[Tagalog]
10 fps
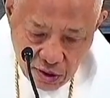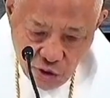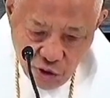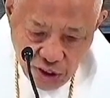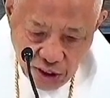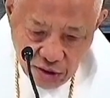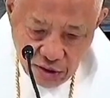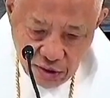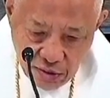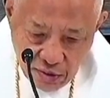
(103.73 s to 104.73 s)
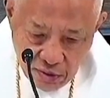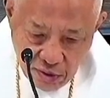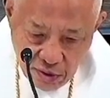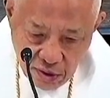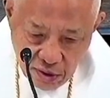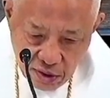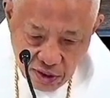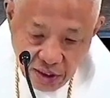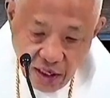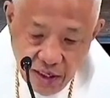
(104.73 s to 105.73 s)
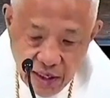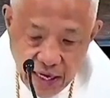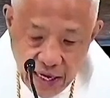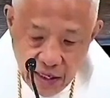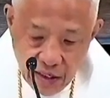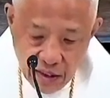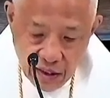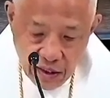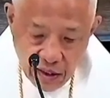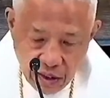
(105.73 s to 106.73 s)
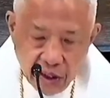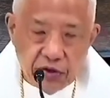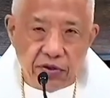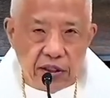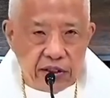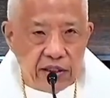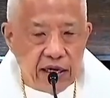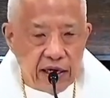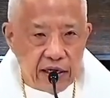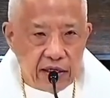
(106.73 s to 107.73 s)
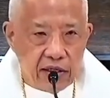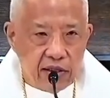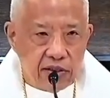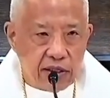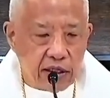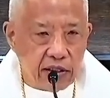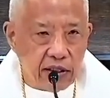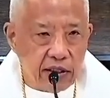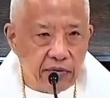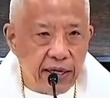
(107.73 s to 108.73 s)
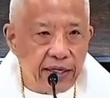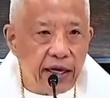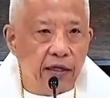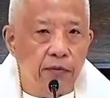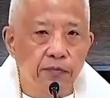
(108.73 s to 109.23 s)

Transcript: Ngunit, sandali lang kayong nasihan sa kanyang liwanag.